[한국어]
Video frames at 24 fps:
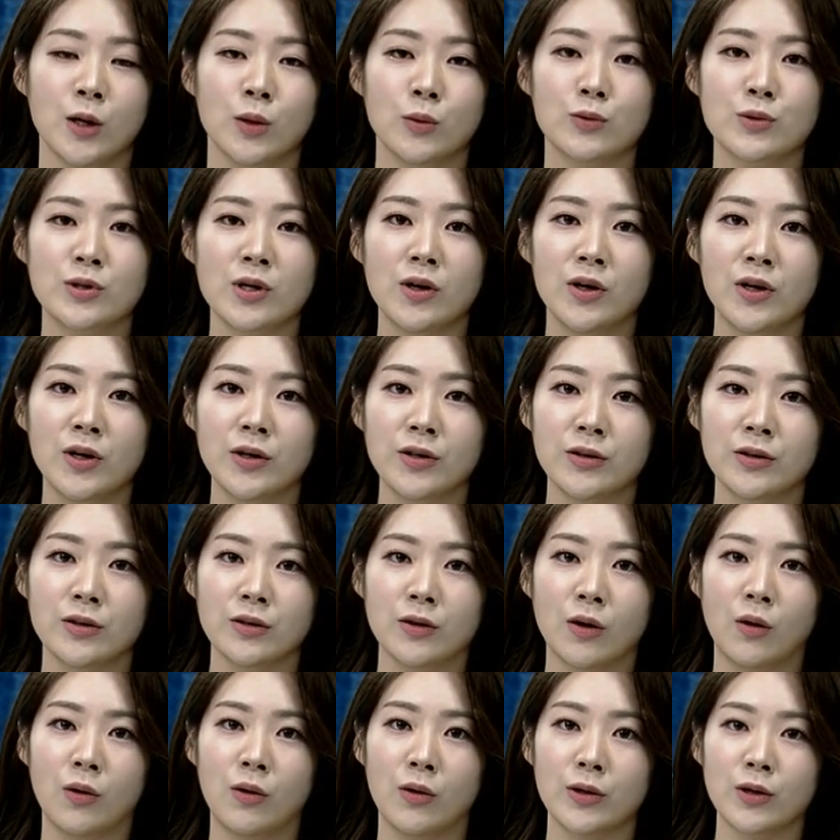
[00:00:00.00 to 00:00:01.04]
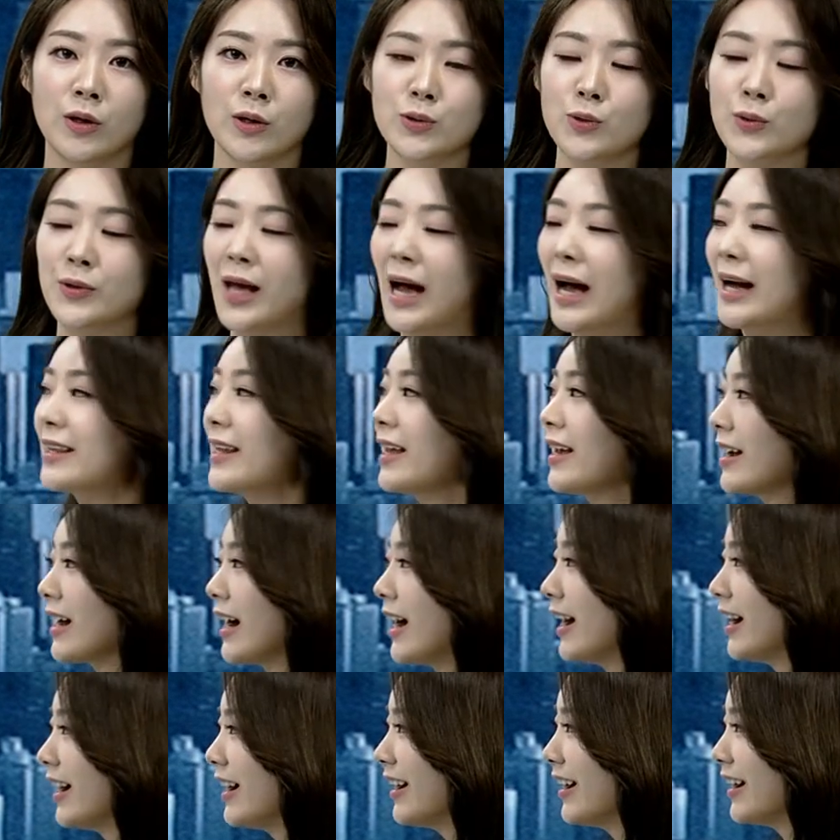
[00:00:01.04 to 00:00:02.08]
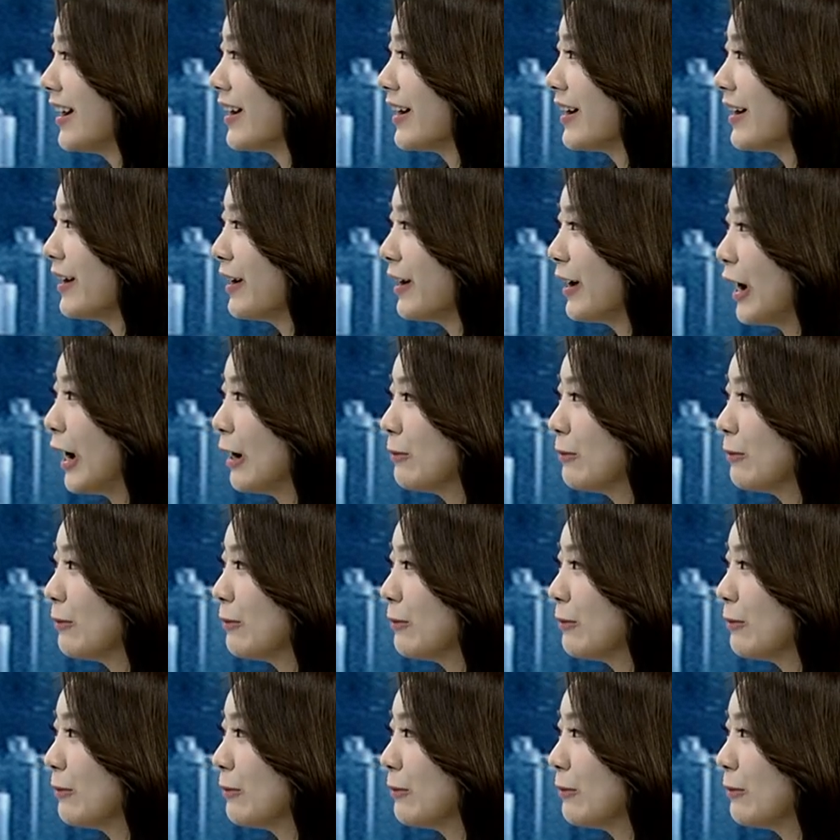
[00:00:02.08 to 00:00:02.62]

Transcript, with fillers: 우선 어, 여소 야대가 음. 네.